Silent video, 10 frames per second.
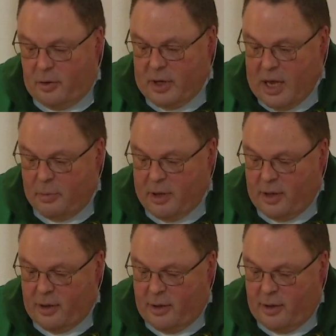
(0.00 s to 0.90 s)
und
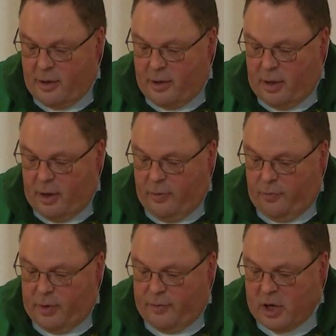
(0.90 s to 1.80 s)
habe
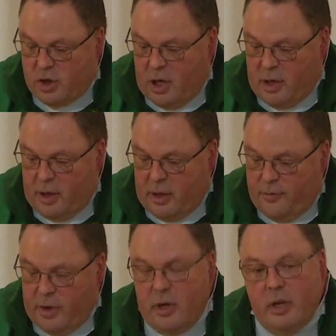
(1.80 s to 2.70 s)
für den Fasching
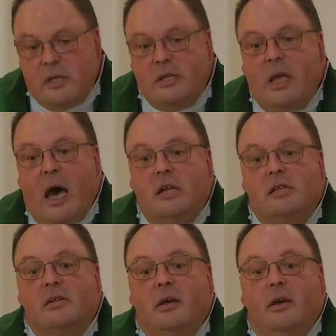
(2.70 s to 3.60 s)
für diesen
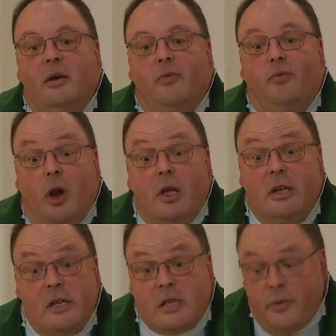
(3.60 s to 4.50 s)
Jahres
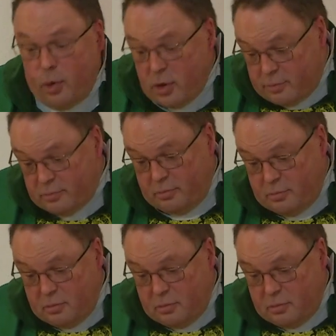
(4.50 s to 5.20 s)
Folgendes gefunden.